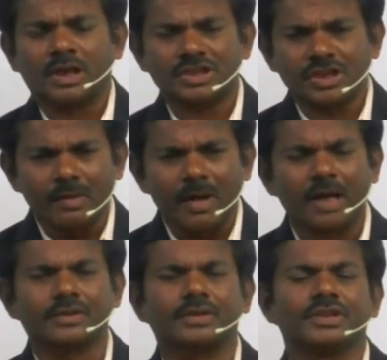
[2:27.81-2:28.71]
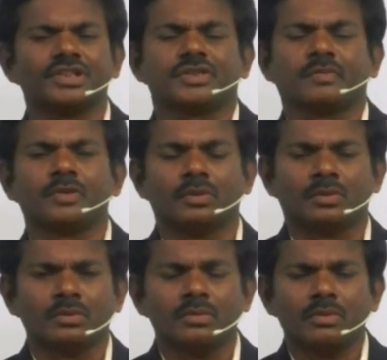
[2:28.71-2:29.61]
దక్షిణ భారతదేశంలో
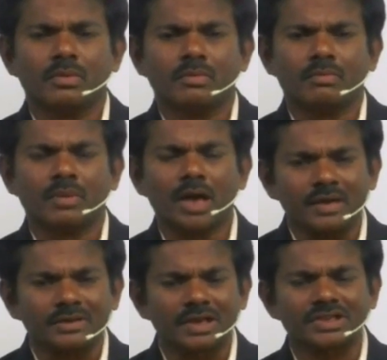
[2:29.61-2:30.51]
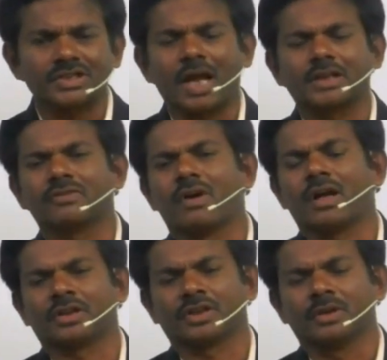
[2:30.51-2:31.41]
మన ఆంధ్ర
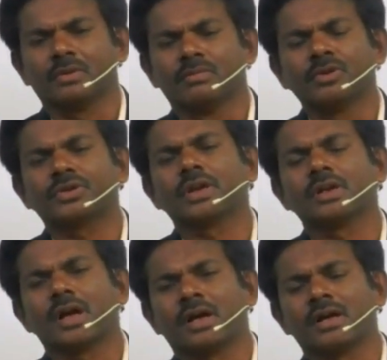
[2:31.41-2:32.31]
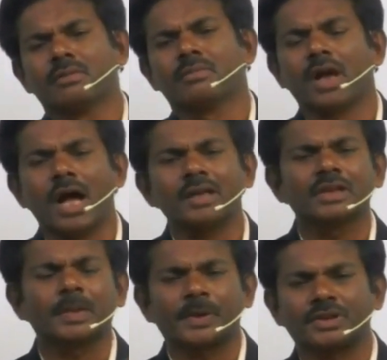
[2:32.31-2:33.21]
శాతవాహనులకి ముఖ్యంగా మన
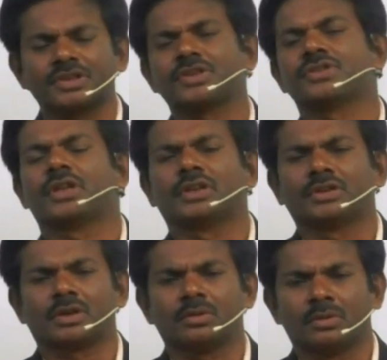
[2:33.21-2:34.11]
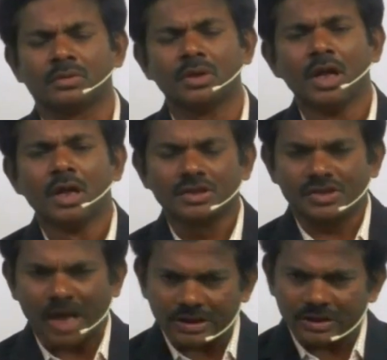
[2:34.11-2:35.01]
ఆంధ్రప్రదేశ్ చరిత్రలో
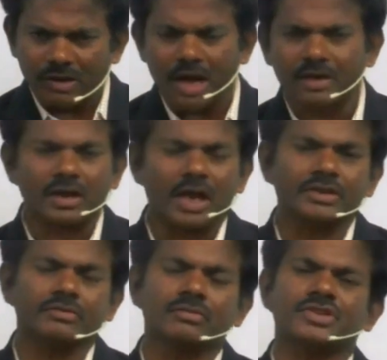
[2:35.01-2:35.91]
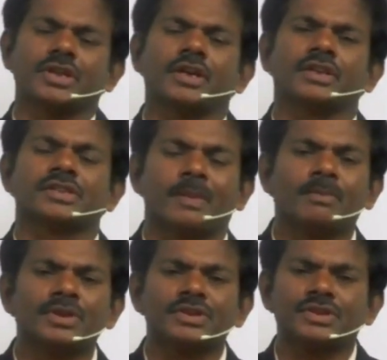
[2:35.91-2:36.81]
శాతవాహన రాజవంశానికి
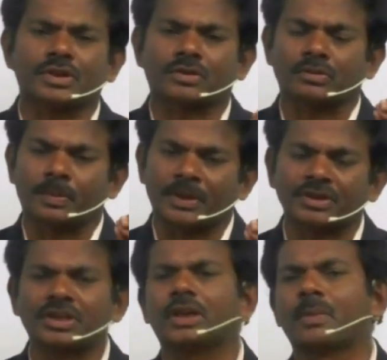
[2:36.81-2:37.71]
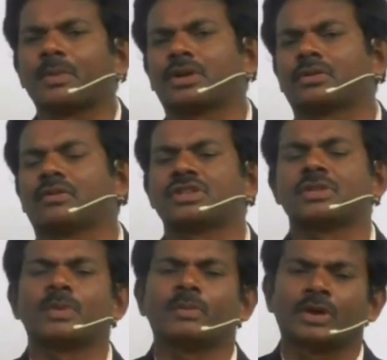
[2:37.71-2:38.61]
సంబంధించినటువంటి ప్రత్యేకమైనటువంటి
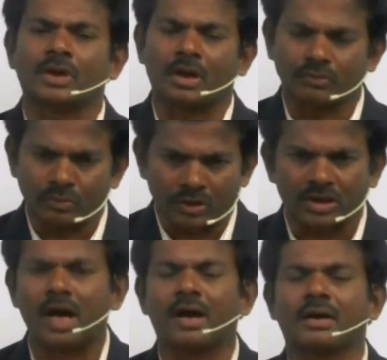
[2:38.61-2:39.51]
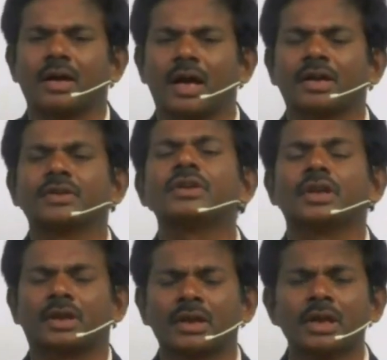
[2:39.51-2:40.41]
విషయం ఏమన్నా ఉన్నదా అని
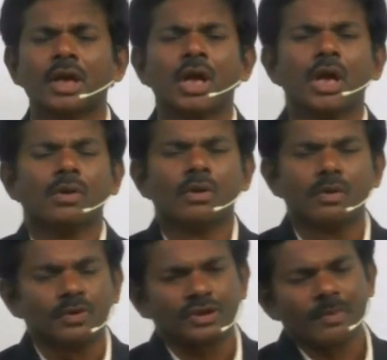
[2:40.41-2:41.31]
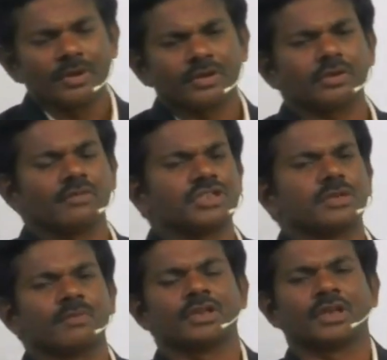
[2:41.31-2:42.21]
అంటే ఓ ముఖ్యమైనటువంటి
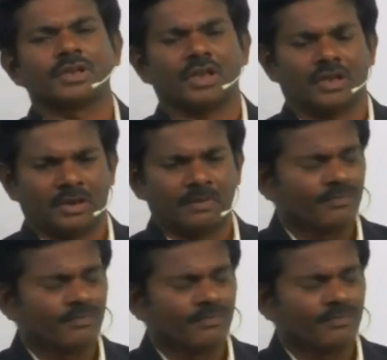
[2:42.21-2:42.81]
విషయం ఏంటంటే